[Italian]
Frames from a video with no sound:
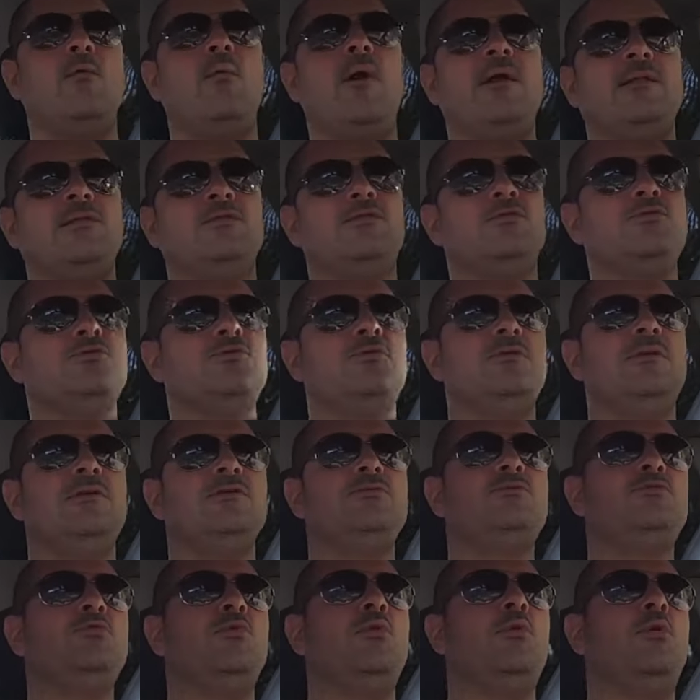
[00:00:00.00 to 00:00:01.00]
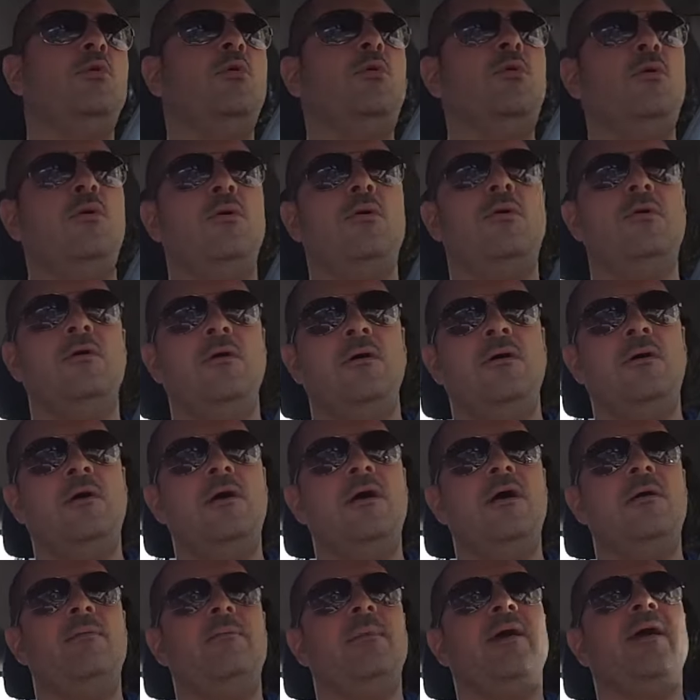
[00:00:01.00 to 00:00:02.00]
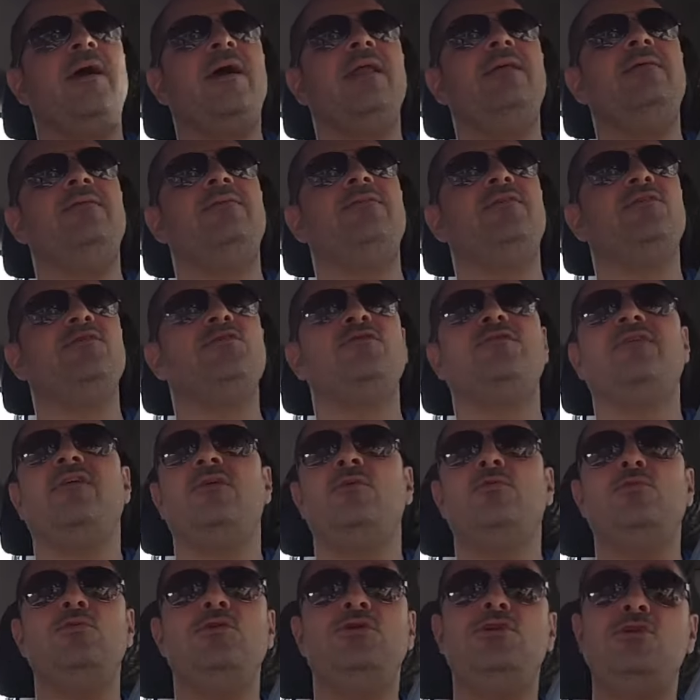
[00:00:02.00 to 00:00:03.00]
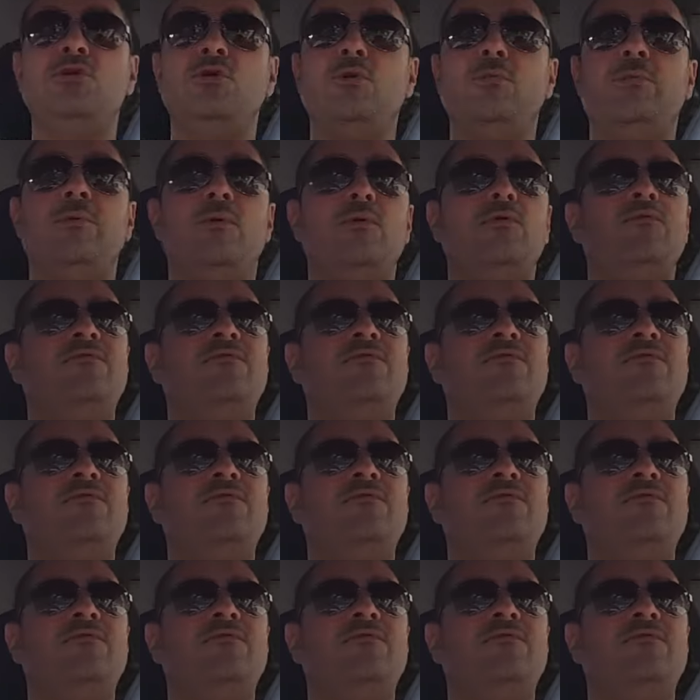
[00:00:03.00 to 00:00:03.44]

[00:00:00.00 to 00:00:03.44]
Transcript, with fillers: 4 sono da solo, magari vi faccio fare un giro per